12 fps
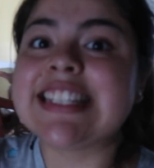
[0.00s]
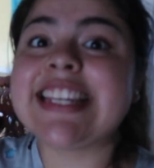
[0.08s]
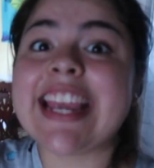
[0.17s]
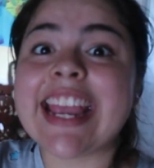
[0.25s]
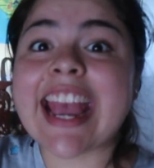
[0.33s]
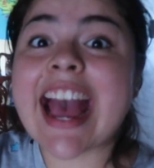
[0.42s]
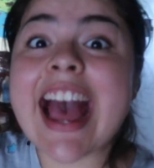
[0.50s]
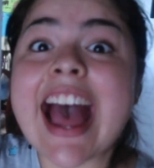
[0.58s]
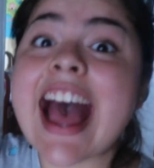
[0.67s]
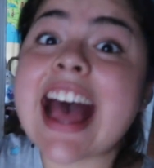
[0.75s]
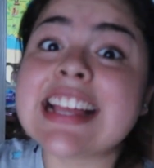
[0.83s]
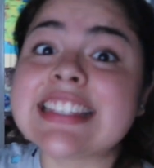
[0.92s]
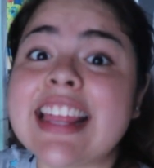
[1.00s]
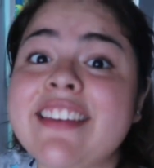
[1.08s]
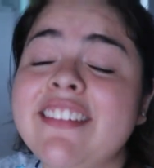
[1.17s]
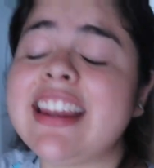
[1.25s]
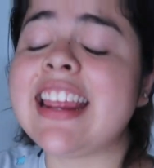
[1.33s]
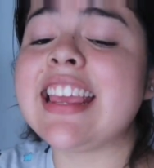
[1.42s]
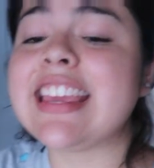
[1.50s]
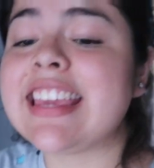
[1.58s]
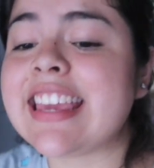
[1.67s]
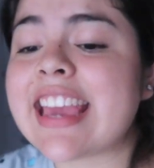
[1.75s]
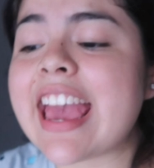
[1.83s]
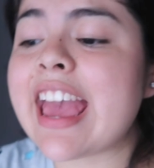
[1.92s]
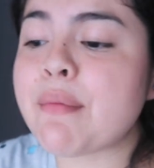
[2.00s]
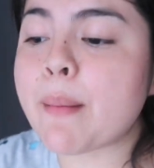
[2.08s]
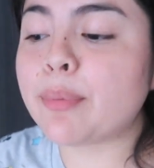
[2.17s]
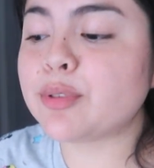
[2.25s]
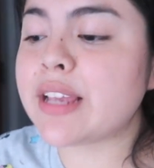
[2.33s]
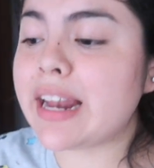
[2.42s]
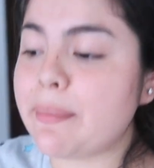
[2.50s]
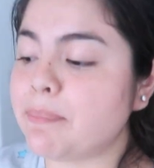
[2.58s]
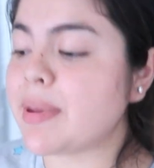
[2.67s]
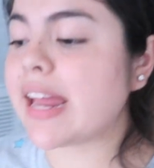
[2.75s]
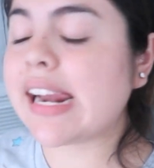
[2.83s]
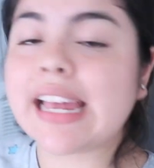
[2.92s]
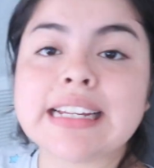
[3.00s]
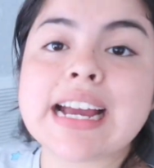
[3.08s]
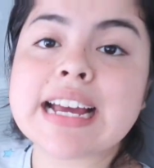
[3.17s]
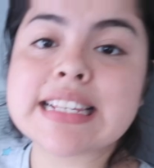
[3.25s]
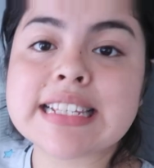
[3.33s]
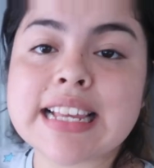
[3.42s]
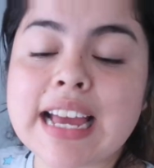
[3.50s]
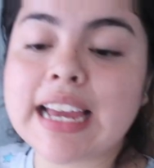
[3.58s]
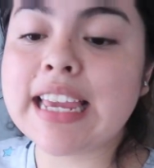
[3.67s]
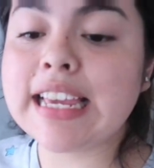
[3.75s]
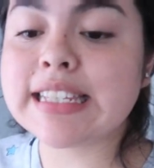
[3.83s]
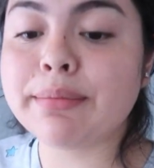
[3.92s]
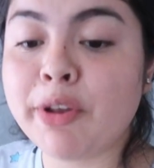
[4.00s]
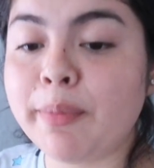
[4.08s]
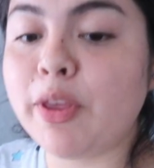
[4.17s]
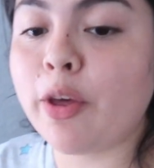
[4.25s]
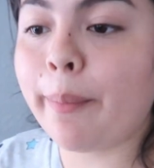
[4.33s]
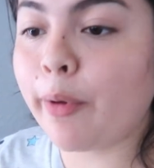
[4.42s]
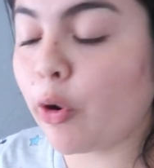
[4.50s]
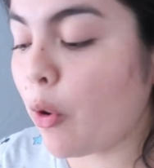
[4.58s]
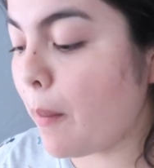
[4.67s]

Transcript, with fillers: Chicas, adivinen qué, me puse a limpiar la casa y se me olvidó por